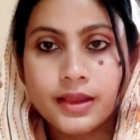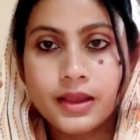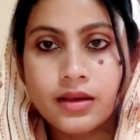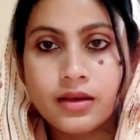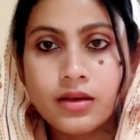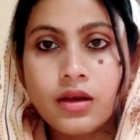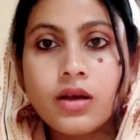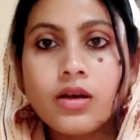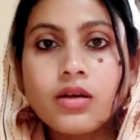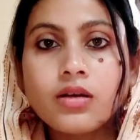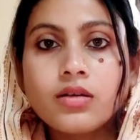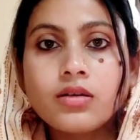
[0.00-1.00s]
থেকে
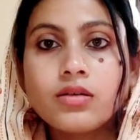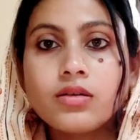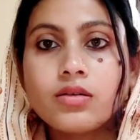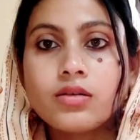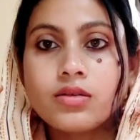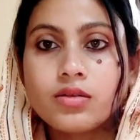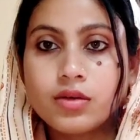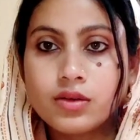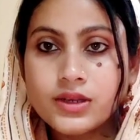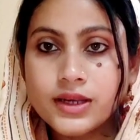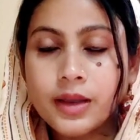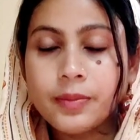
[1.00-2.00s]

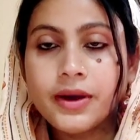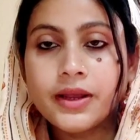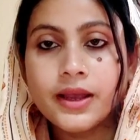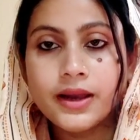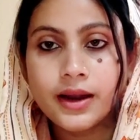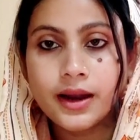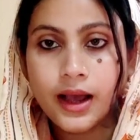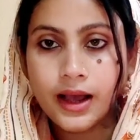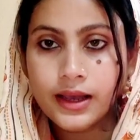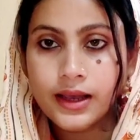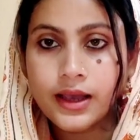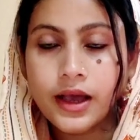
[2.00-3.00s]
ক্লোথ ডাইপার কেনার
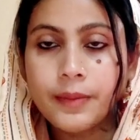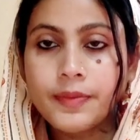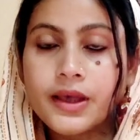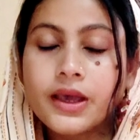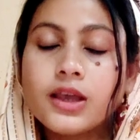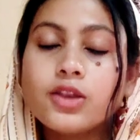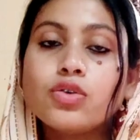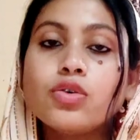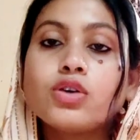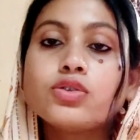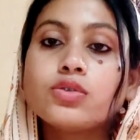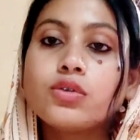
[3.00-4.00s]
আগে আপনাকে কিন্তু
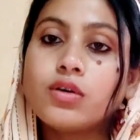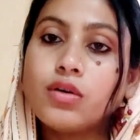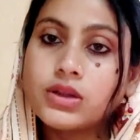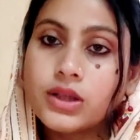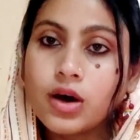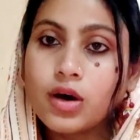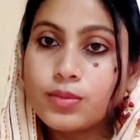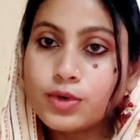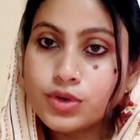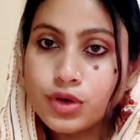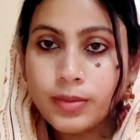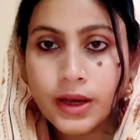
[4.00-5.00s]
কতগুলো কথা
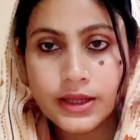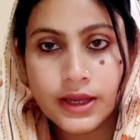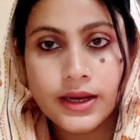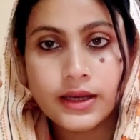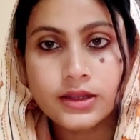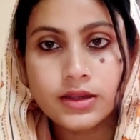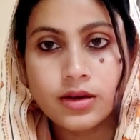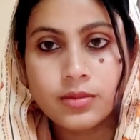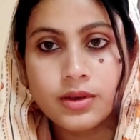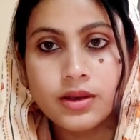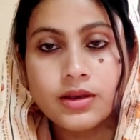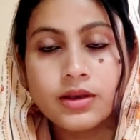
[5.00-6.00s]
অবশ্যই মাথায় রাখতে
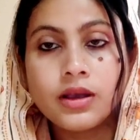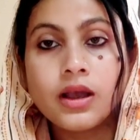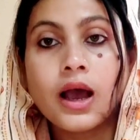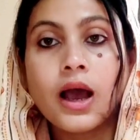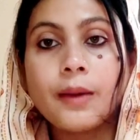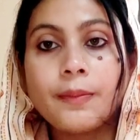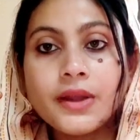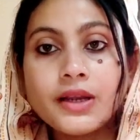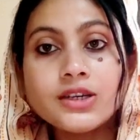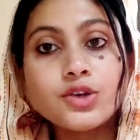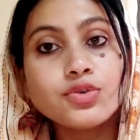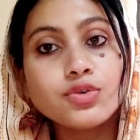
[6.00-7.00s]
হবে আপনার
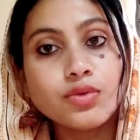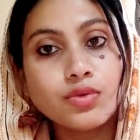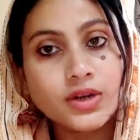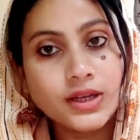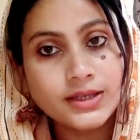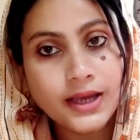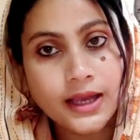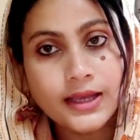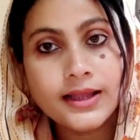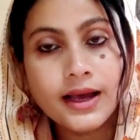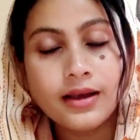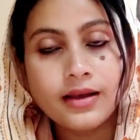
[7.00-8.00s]
শিশুর কোনটা
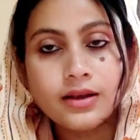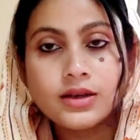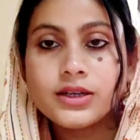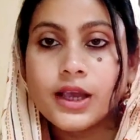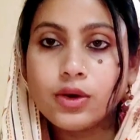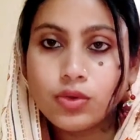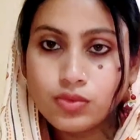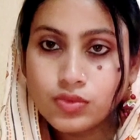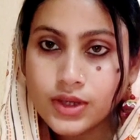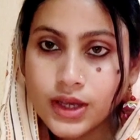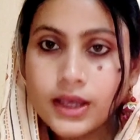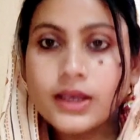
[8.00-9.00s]
চাহিদা সেই
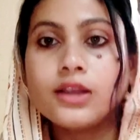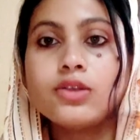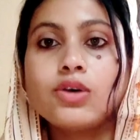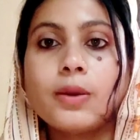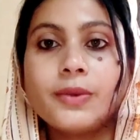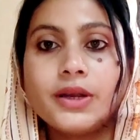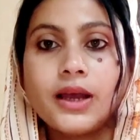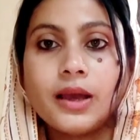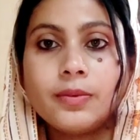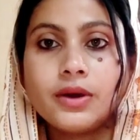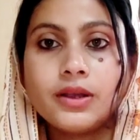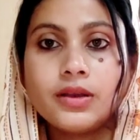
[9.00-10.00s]
অনুযায়ী কিন্তু আপনি
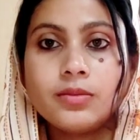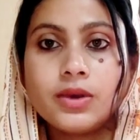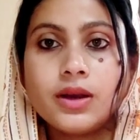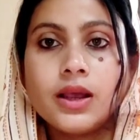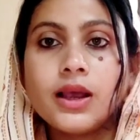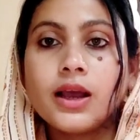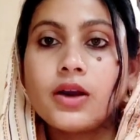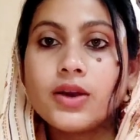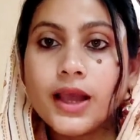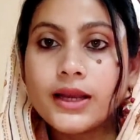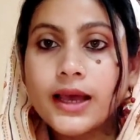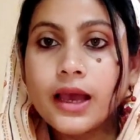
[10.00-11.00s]
ডাইপার কিনবেন কারণ
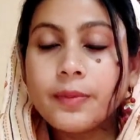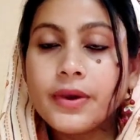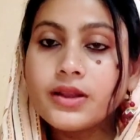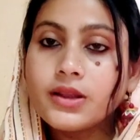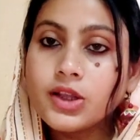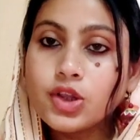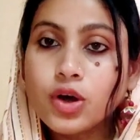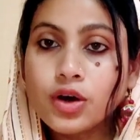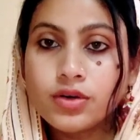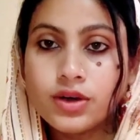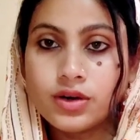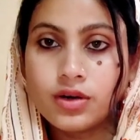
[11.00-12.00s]
এই ডাইপার তিন
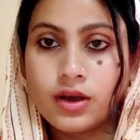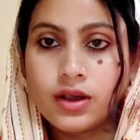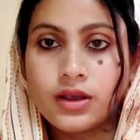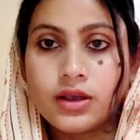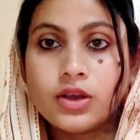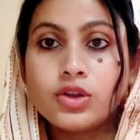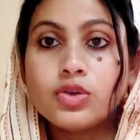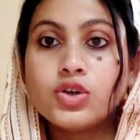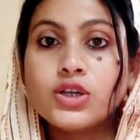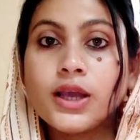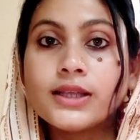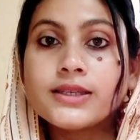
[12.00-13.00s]
ধরনের হয় তো
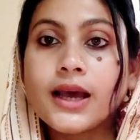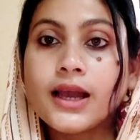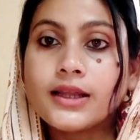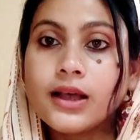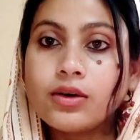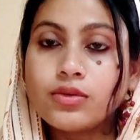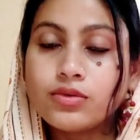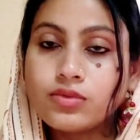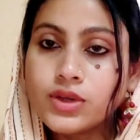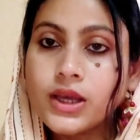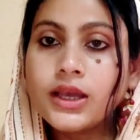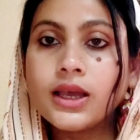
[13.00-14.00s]
সেই চাহিদা
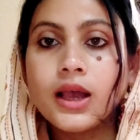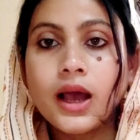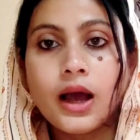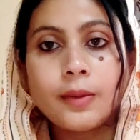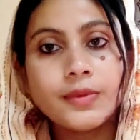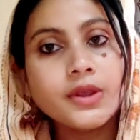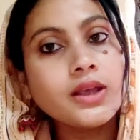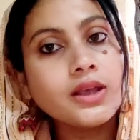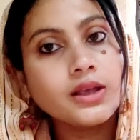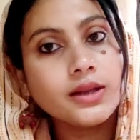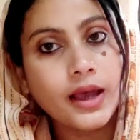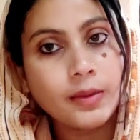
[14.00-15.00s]
অনুযায়ী আপনি
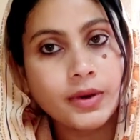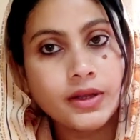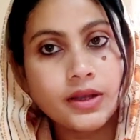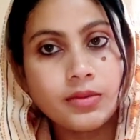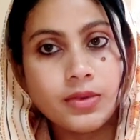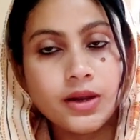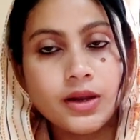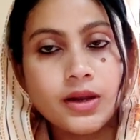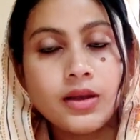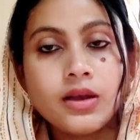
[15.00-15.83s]
ডাইপার কিনবেন